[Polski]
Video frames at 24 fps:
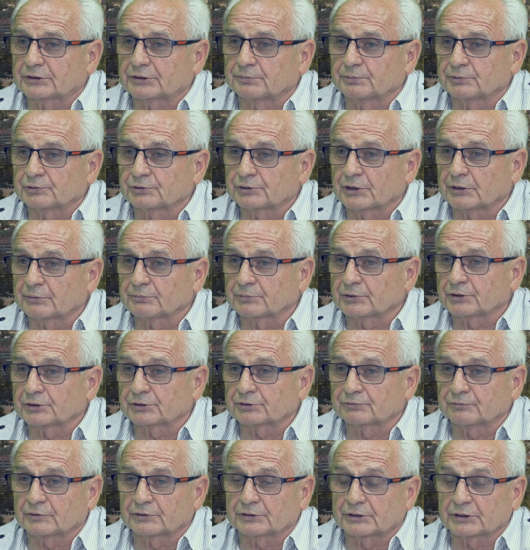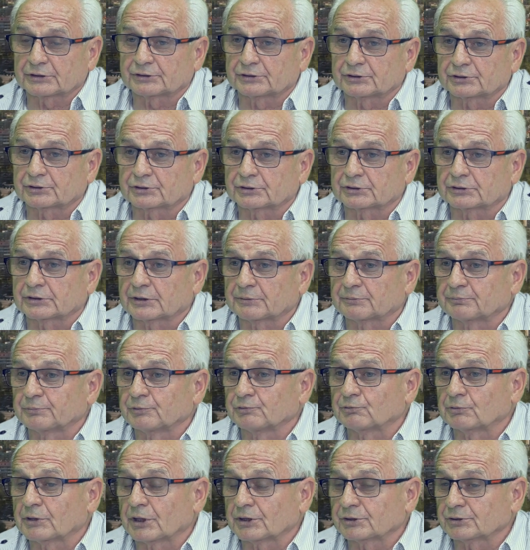poznałem też fantastycznych tam
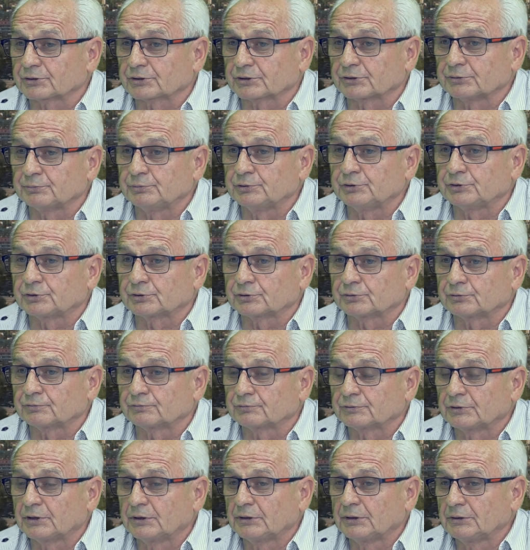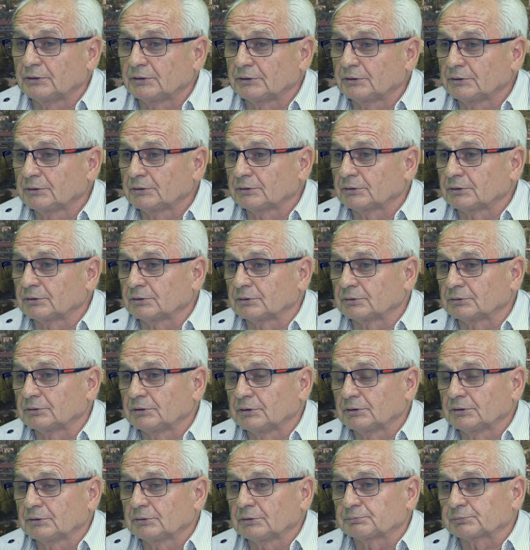piłkarzy, kibiców. No,
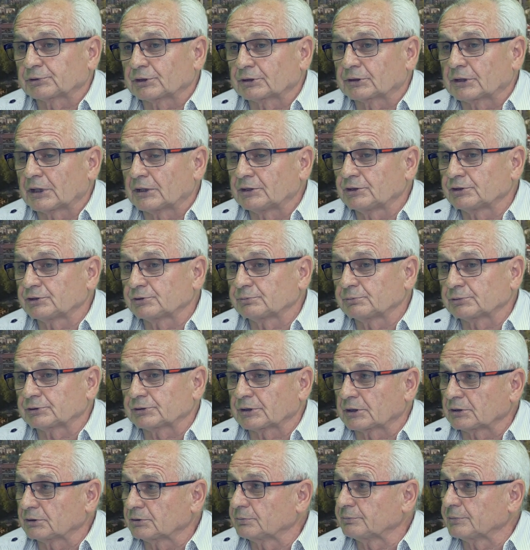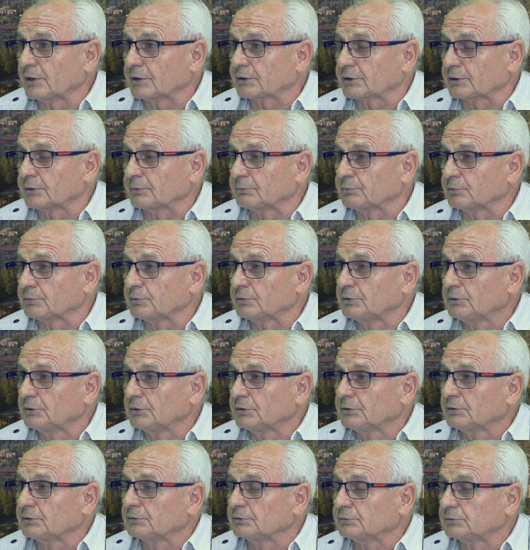przegraliśmy z Radomiakiem
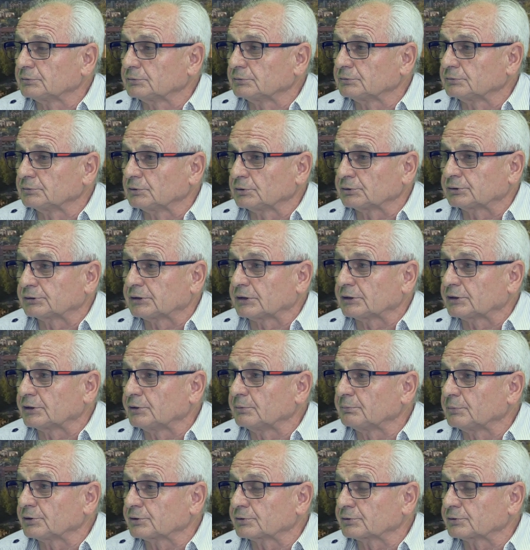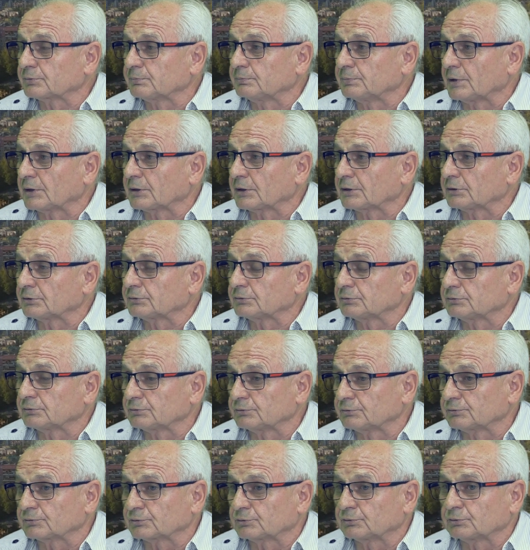y, ostatni mecz, bar,
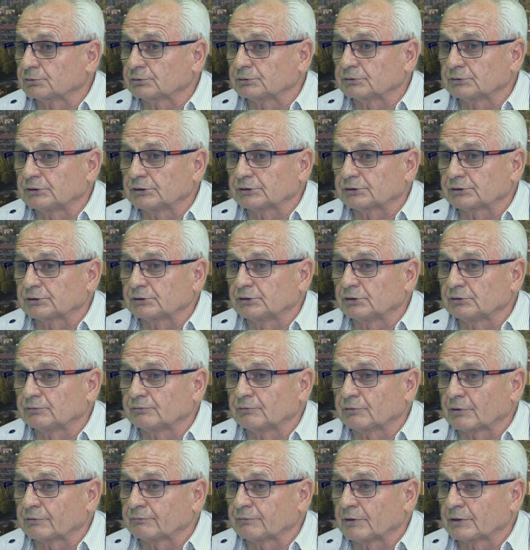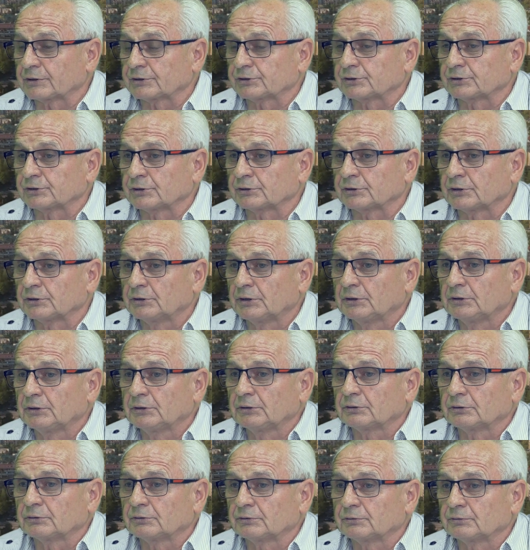który decydował o awansie
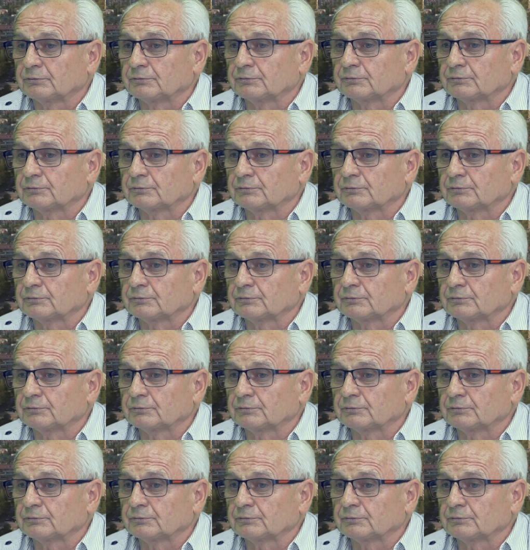y,